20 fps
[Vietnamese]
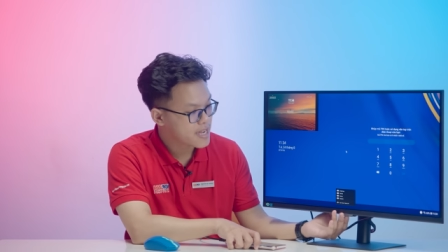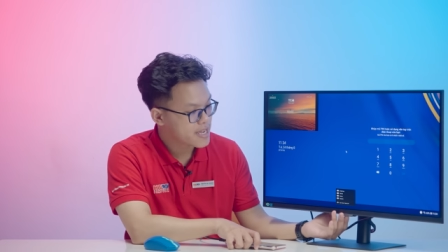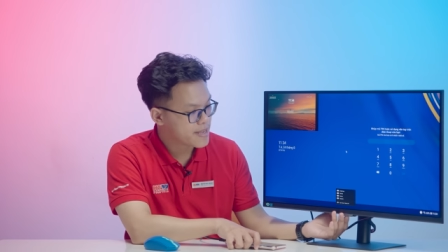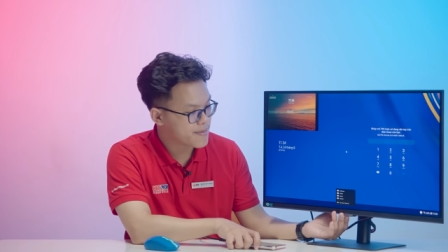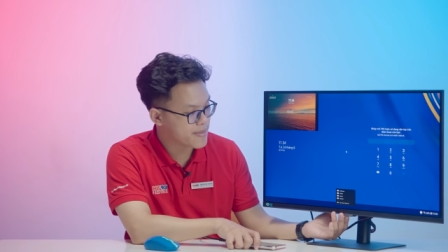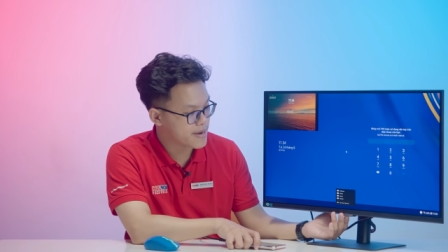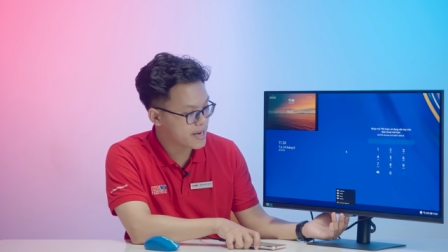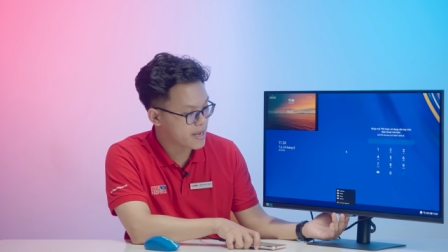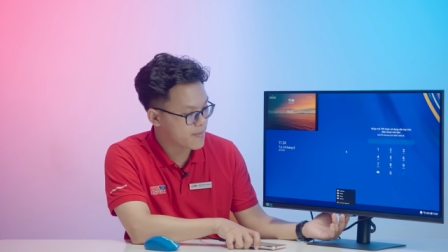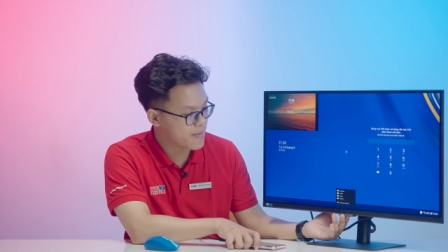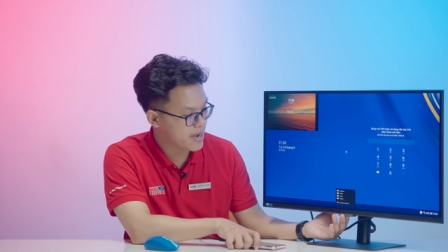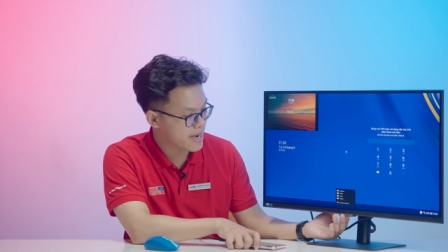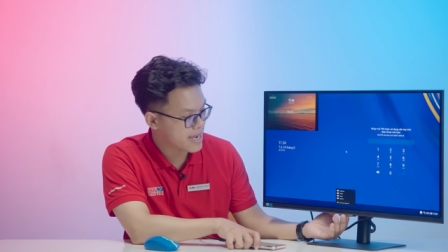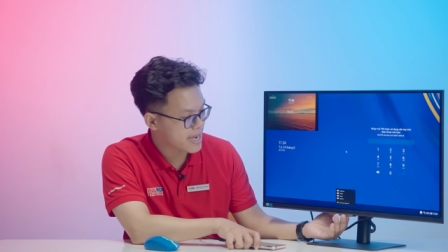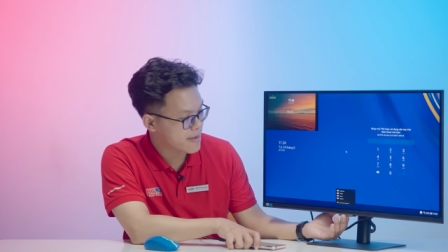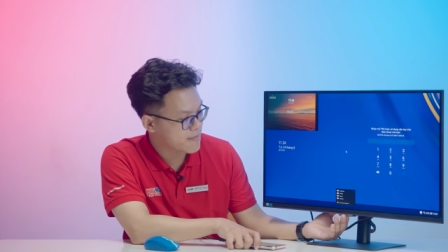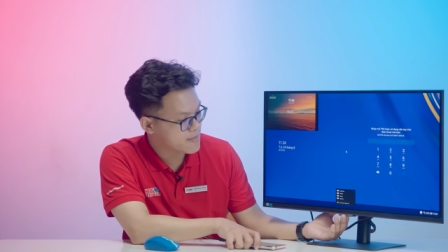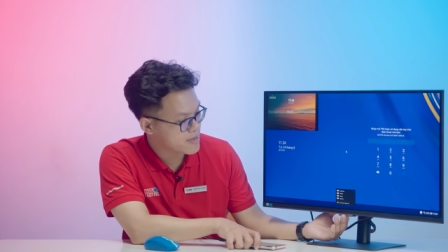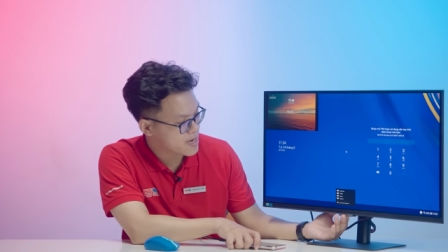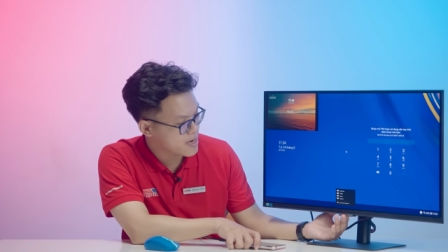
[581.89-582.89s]
Nhưng mà nếu mà anh
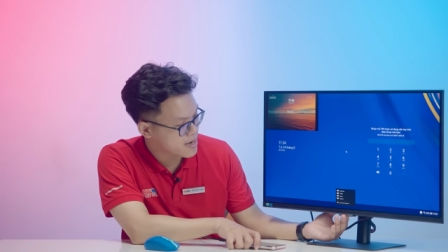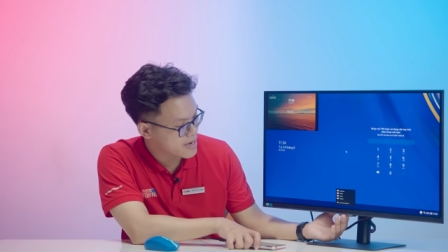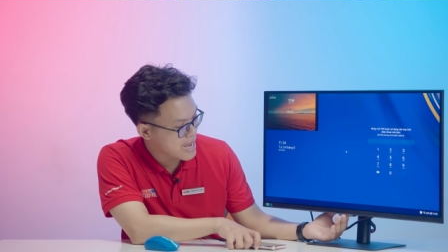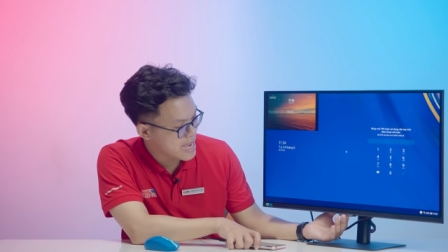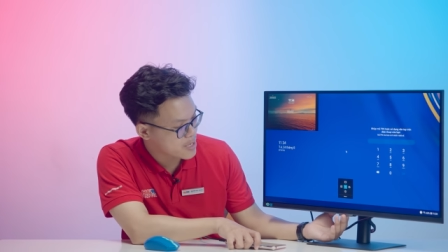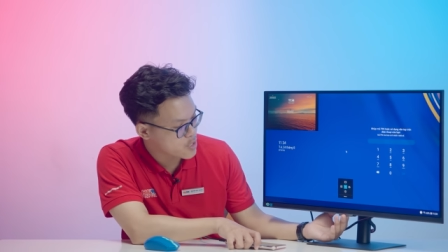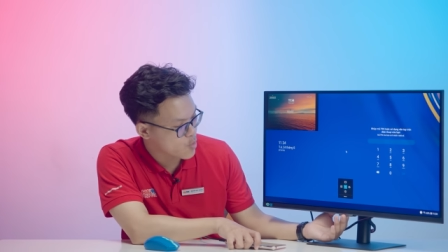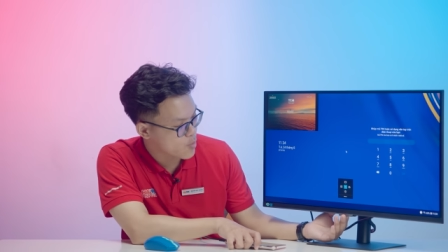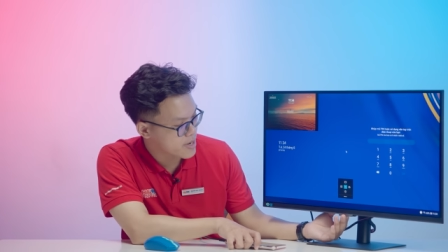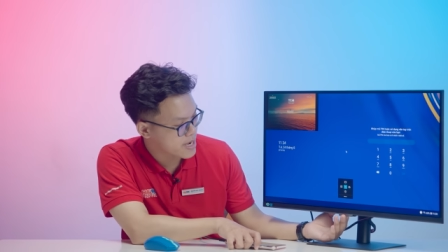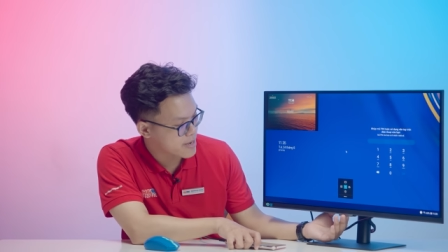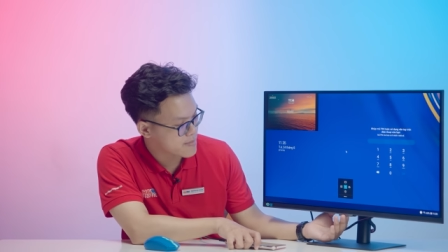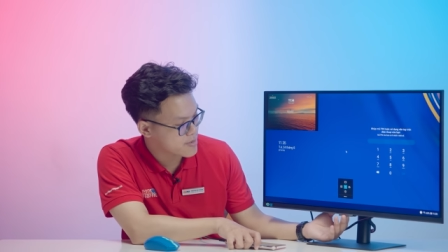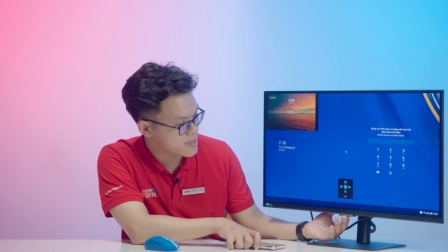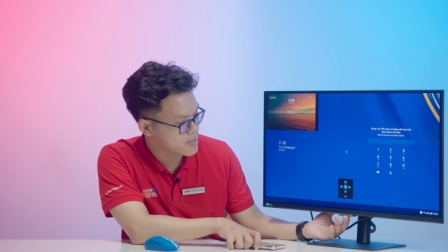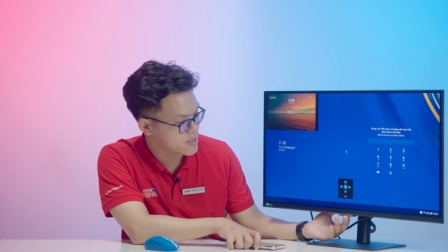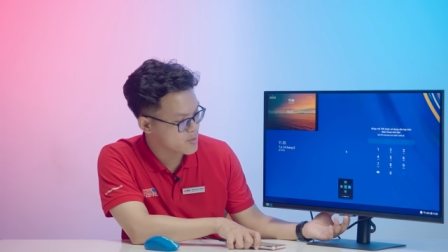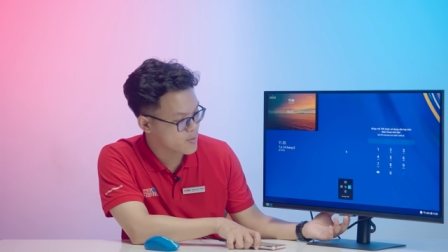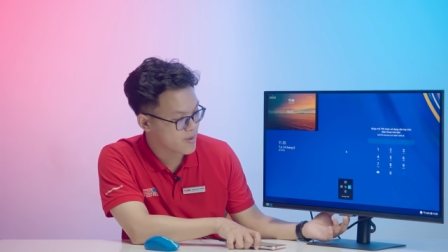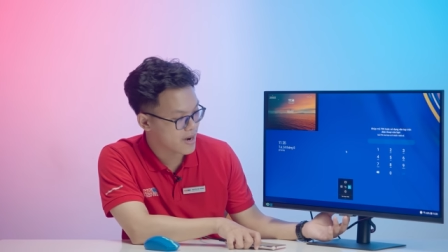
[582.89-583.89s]
em chắc là đa số anh em
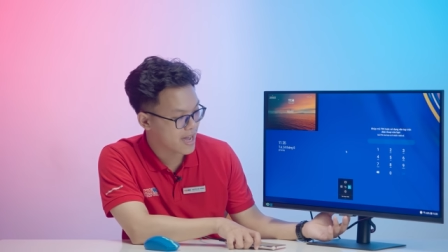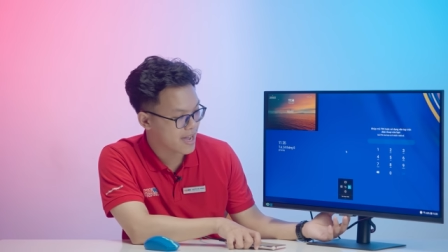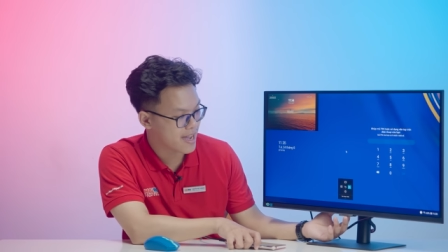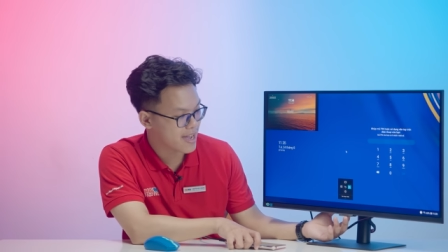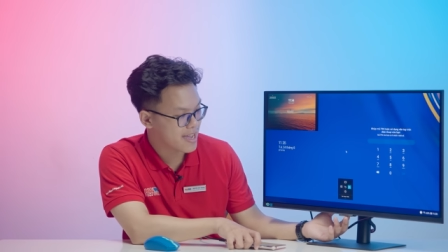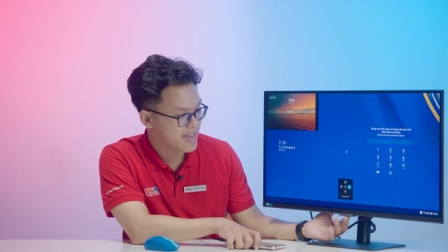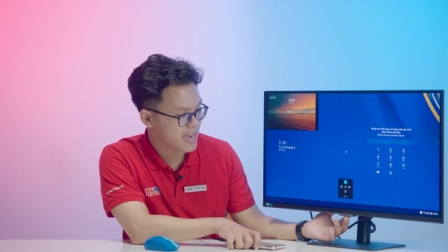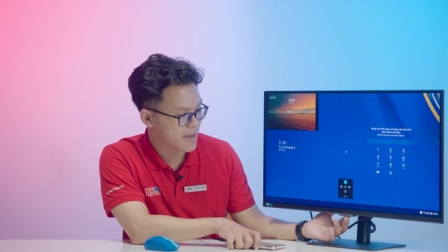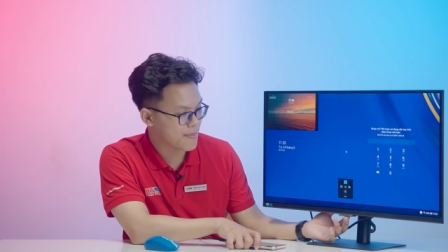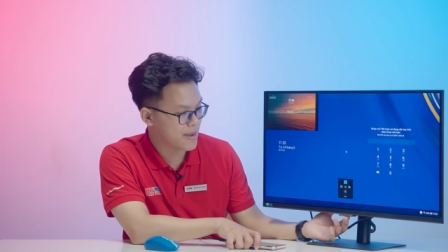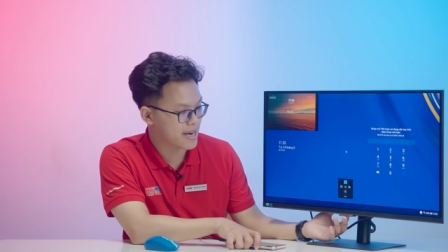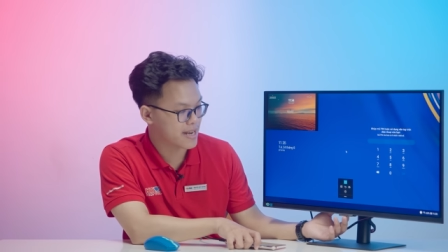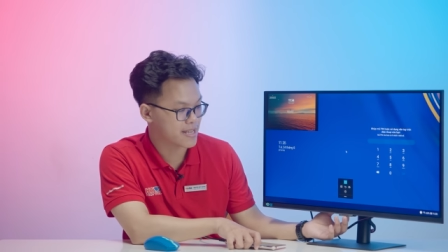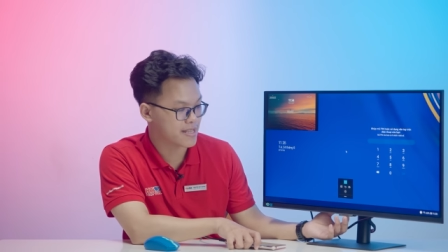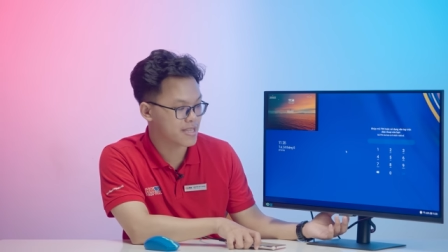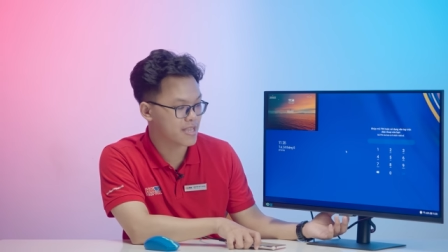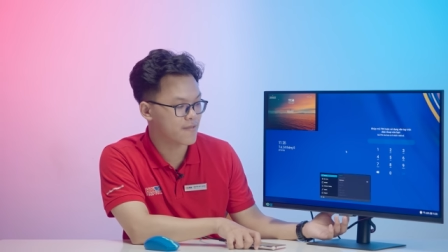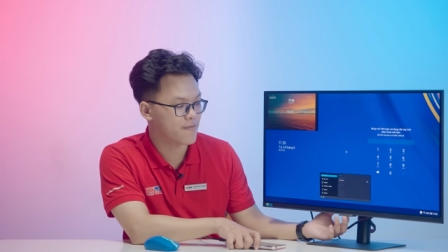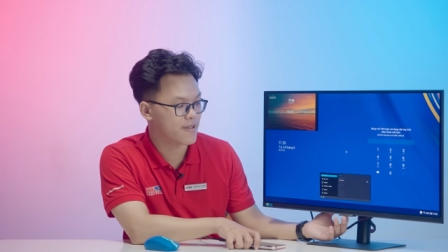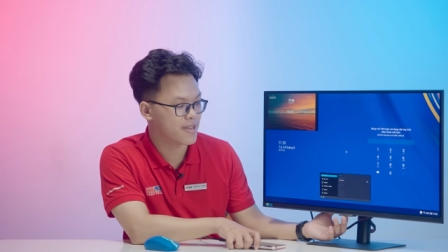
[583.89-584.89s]
sẽ sử dụng là cái màn hình
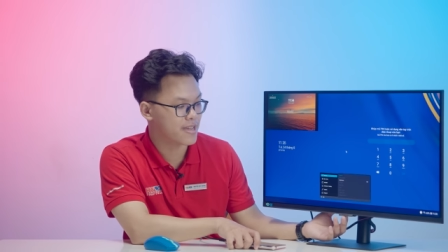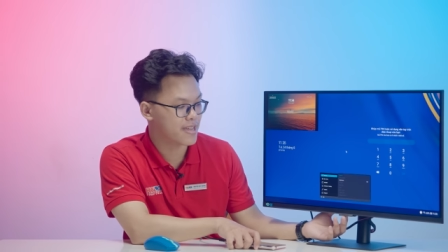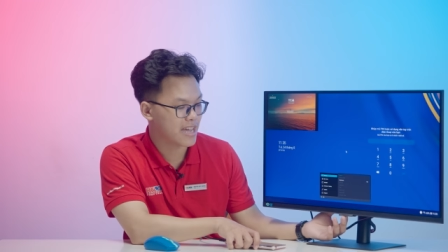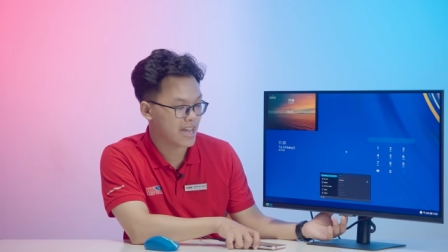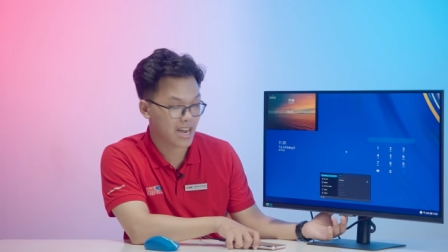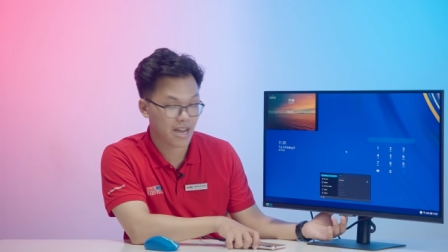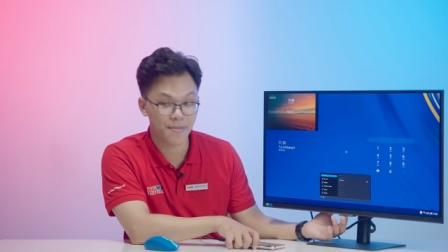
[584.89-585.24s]
ti vi,